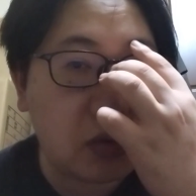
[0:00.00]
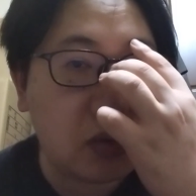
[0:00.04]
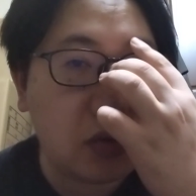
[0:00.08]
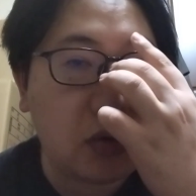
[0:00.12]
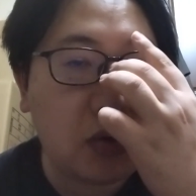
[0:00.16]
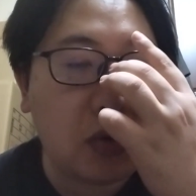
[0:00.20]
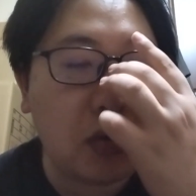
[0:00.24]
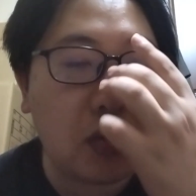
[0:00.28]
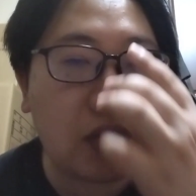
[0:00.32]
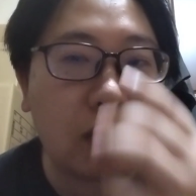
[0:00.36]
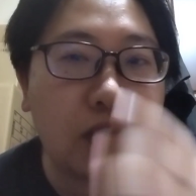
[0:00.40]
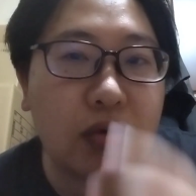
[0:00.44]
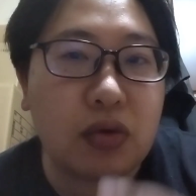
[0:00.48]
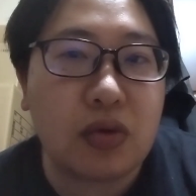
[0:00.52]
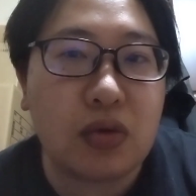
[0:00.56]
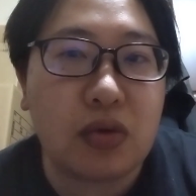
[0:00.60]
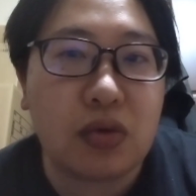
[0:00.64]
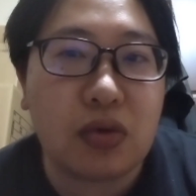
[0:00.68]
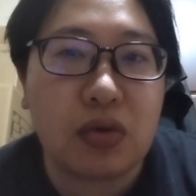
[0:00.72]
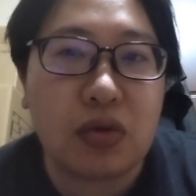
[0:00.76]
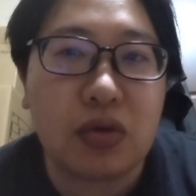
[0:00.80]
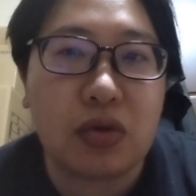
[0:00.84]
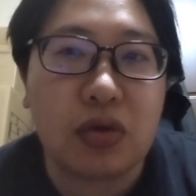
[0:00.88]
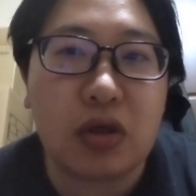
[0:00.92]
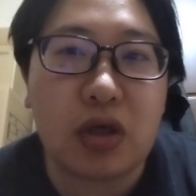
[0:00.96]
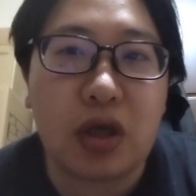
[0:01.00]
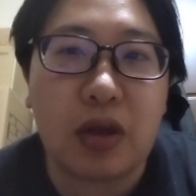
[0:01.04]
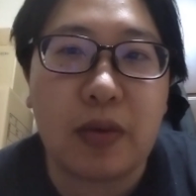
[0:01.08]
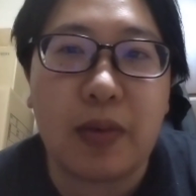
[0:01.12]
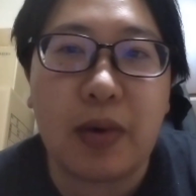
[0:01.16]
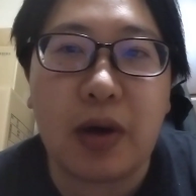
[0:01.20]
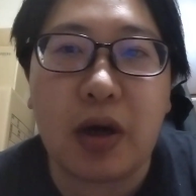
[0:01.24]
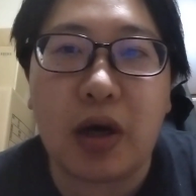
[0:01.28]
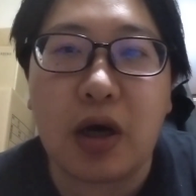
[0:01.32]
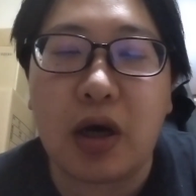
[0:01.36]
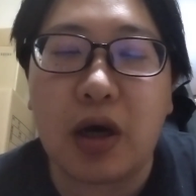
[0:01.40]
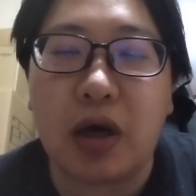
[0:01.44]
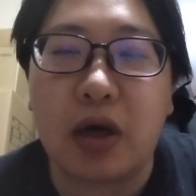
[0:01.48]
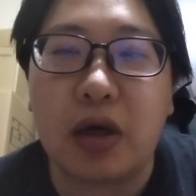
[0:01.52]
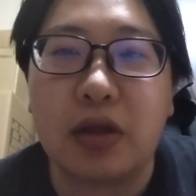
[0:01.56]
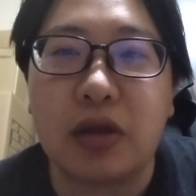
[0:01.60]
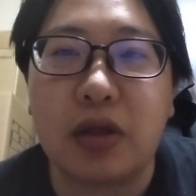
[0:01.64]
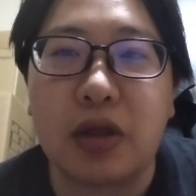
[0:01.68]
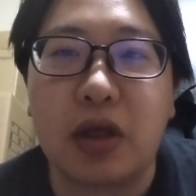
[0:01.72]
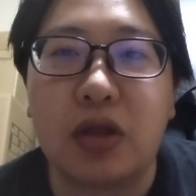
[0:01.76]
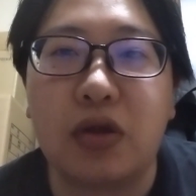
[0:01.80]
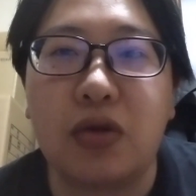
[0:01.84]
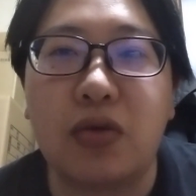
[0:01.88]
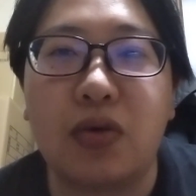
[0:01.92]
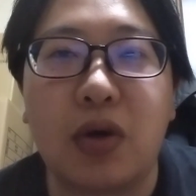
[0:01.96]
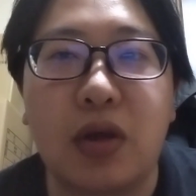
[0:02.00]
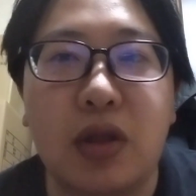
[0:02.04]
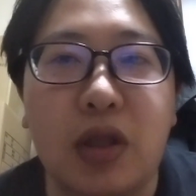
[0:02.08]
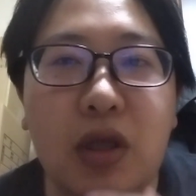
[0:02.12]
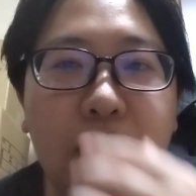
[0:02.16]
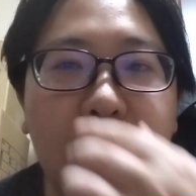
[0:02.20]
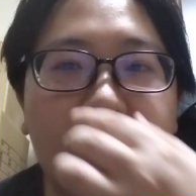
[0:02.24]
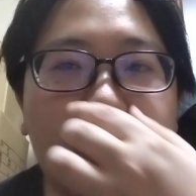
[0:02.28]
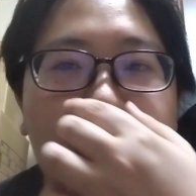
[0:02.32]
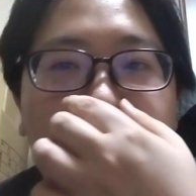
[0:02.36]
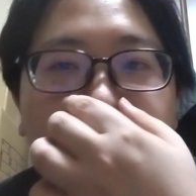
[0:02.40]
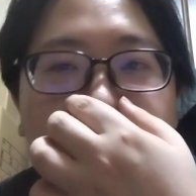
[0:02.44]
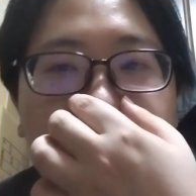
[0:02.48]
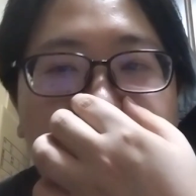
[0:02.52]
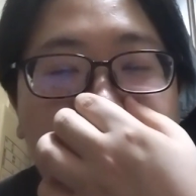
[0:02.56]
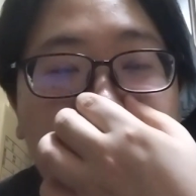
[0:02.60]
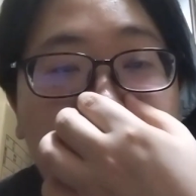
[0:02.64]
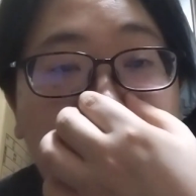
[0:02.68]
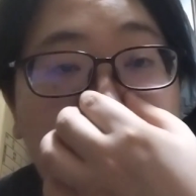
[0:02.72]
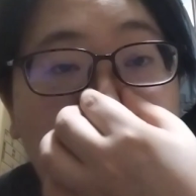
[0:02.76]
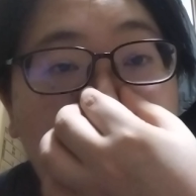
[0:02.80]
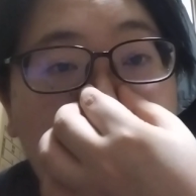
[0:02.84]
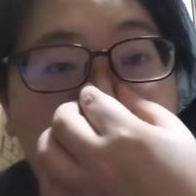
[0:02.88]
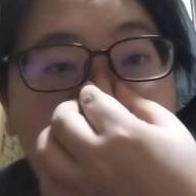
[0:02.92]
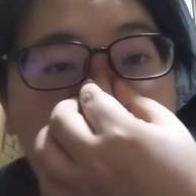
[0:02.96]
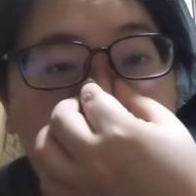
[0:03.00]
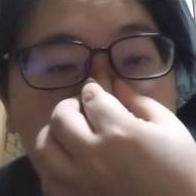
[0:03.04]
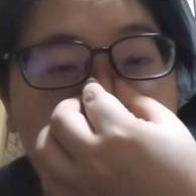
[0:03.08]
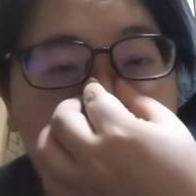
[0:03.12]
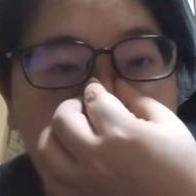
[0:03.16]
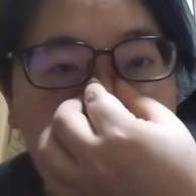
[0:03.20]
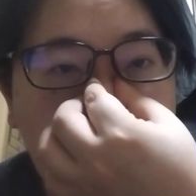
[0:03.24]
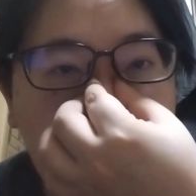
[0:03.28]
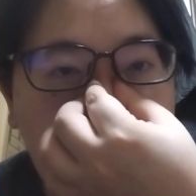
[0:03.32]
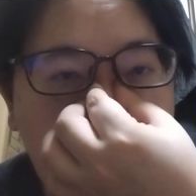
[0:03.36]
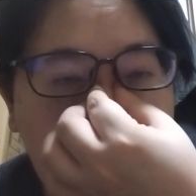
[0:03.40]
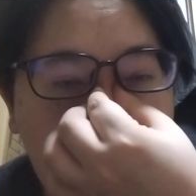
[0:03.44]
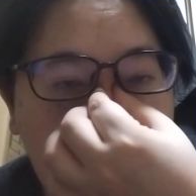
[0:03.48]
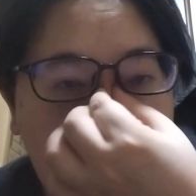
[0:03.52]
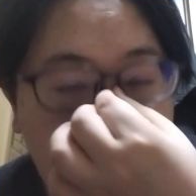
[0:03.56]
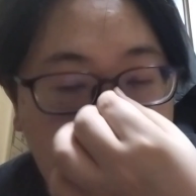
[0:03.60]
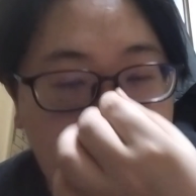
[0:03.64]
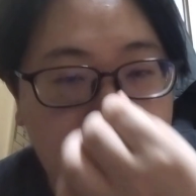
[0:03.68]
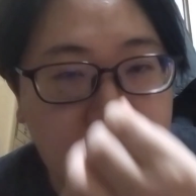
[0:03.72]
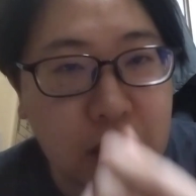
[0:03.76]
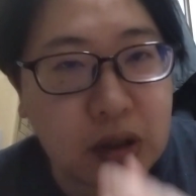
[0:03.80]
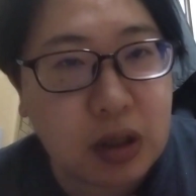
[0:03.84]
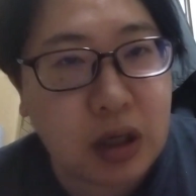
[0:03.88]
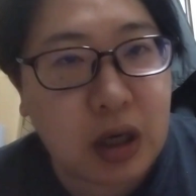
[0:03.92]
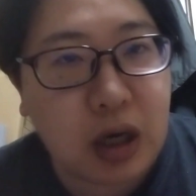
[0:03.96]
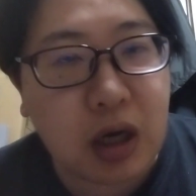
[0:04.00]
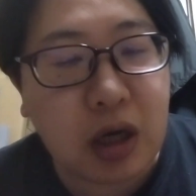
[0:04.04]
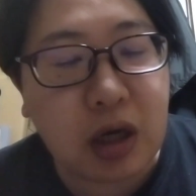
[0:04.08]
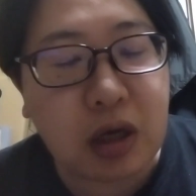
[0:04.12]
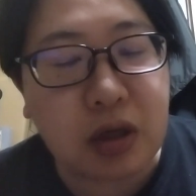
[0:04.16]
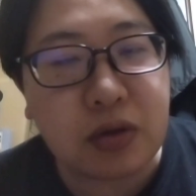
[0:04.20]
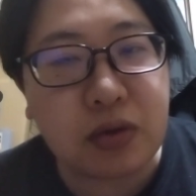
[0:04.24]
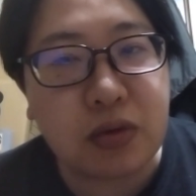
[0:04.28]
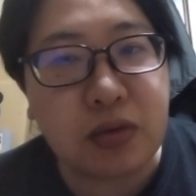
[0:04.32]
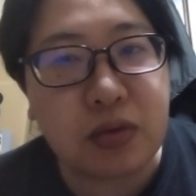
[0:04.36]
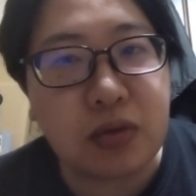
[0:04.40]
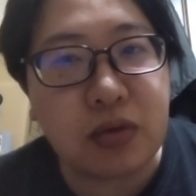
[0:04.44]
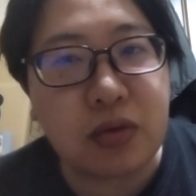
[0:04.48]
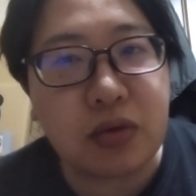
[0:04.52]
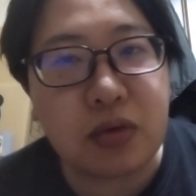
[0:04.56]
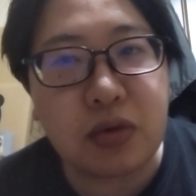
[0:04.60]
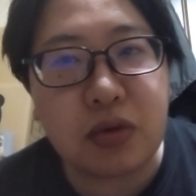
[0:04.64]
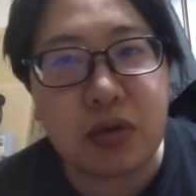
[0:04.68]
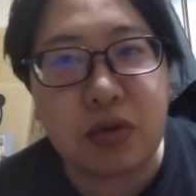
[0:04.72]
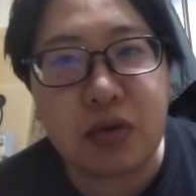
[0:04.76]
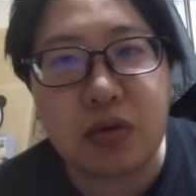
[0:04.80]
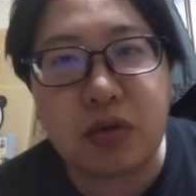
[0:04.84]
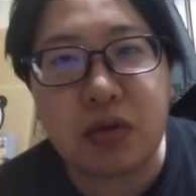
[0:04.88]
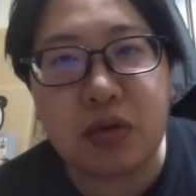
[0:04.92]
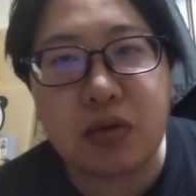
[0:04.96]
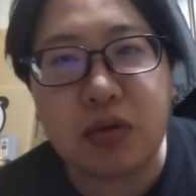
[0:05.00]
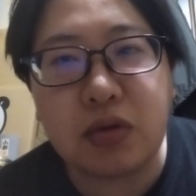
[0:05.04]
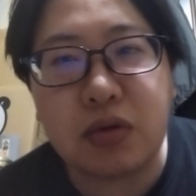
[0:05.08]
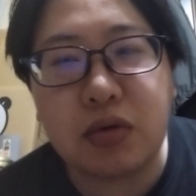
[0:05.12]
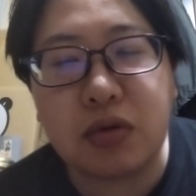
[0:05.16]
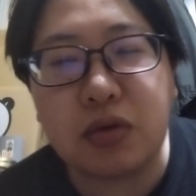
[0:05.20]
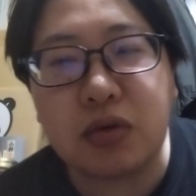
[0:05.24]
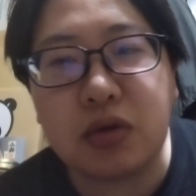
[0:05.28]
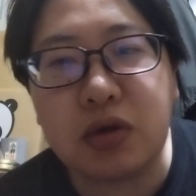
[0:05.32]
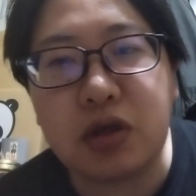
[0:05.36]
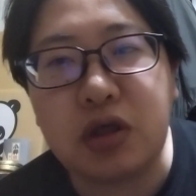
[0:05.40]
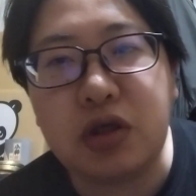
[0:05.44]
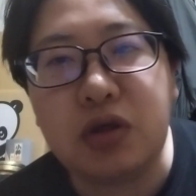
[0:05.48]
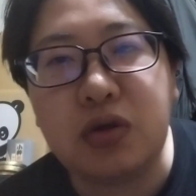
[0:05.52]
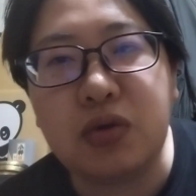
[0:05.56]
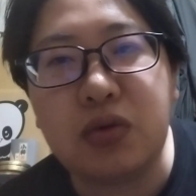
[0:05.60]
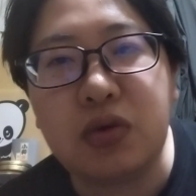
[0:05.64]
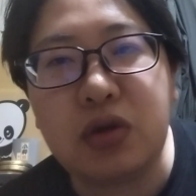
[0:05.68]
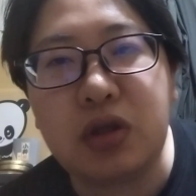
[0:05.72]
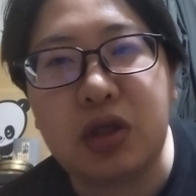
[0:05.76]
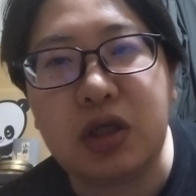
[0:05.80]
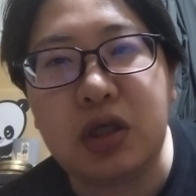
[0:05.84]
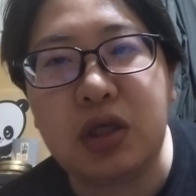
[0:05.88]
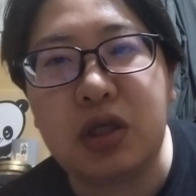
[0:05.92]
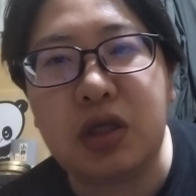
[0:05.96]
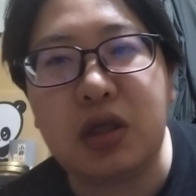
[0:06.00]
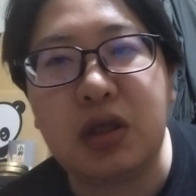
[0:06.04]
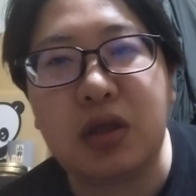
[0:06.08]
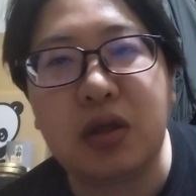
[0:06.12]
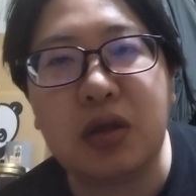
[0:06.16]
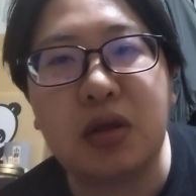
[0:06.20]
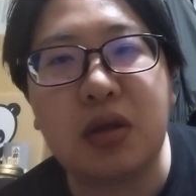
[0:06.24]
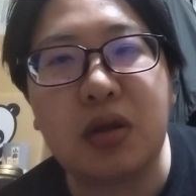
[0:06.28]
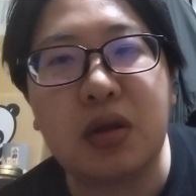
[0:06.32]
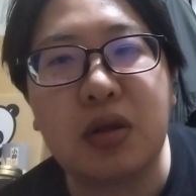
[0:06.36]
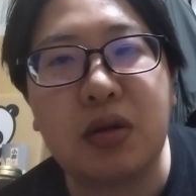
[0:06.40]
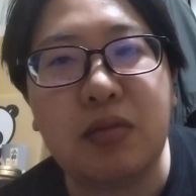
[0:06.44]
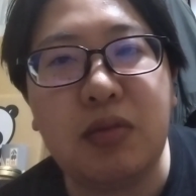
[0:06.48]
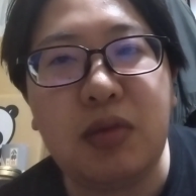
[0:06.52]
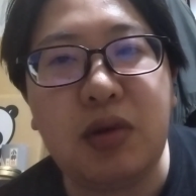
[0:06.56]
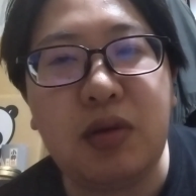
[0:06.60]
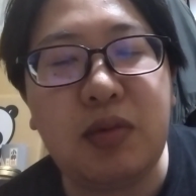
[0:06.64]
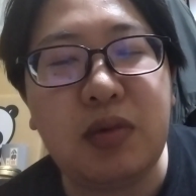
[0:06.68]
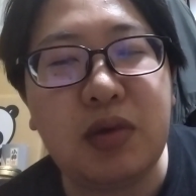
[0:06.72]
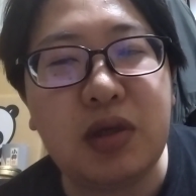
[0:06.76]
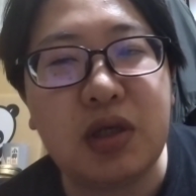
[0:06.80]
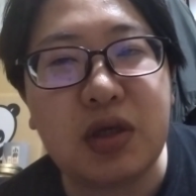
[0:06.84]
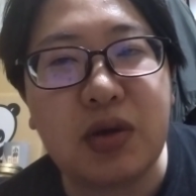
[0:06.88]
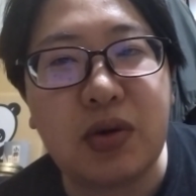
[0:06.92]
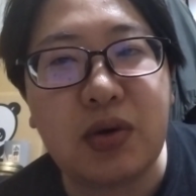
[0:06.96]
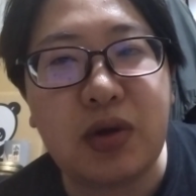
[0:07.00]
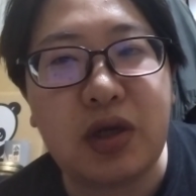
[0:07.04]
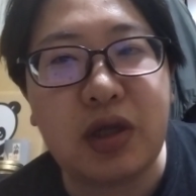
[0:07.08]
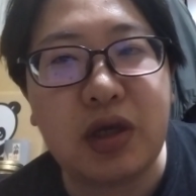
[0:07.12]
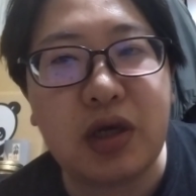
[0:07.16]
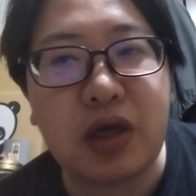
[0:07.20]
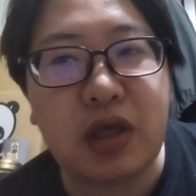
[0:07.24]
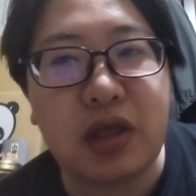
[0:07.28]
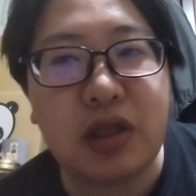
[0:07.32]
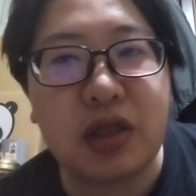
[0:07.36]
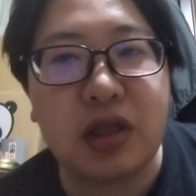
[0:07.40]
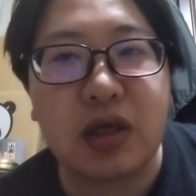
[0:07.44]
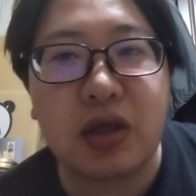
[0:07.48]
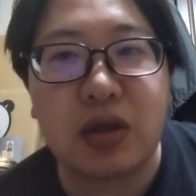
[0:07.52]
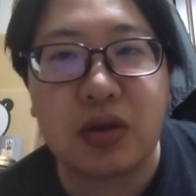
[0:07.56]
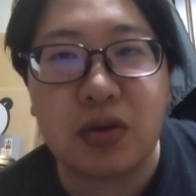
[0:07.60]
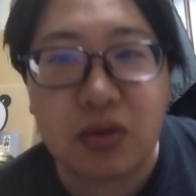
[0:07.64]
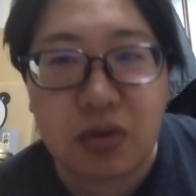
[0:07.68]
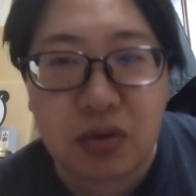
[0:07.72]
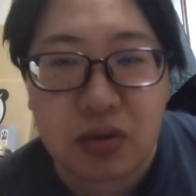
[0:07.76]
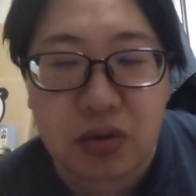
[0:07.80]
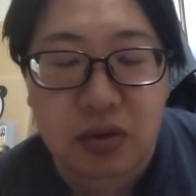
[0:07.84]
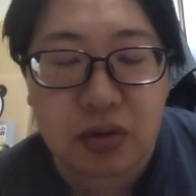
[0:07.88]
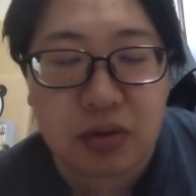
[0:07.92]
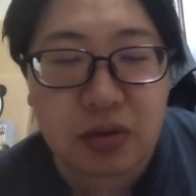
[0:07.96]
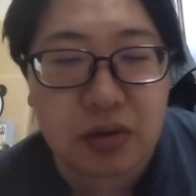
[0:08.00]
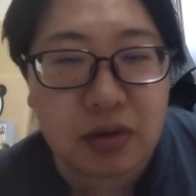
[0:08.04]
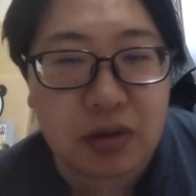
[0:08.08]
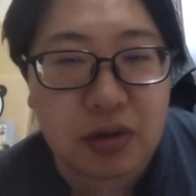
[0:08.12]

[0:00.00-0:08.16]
努力すればなんとかなるっていうのは、あの、非常に耳障りがいいんだけど、